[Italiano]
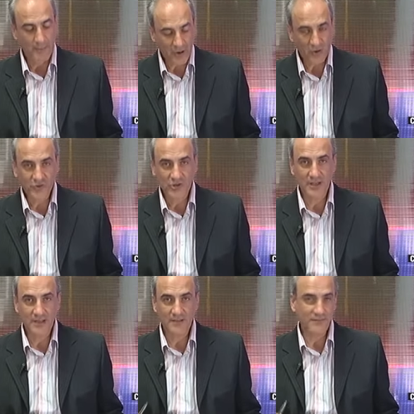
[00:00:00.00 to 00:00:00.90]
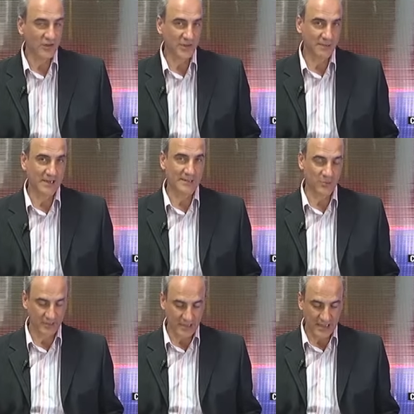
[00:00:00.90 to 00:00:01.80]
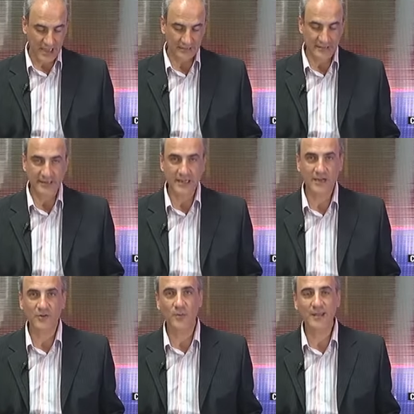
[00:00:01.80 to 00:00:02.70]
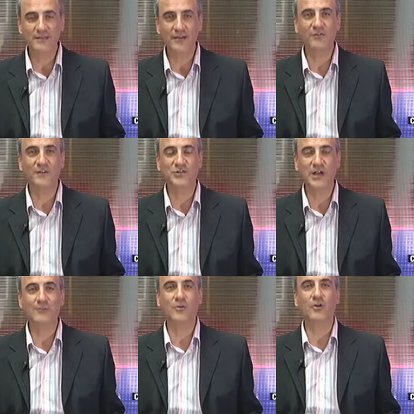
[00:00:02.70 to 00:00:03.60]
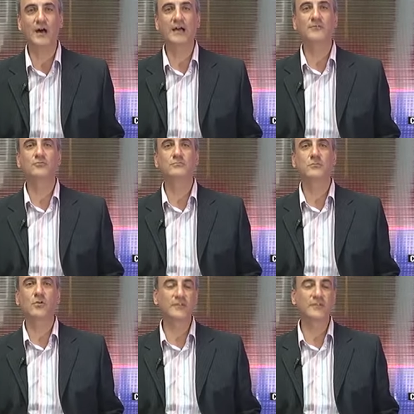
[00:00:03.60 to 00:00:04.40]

Per oggi invece parliamo di altri argomenti e lo facciamo ad un,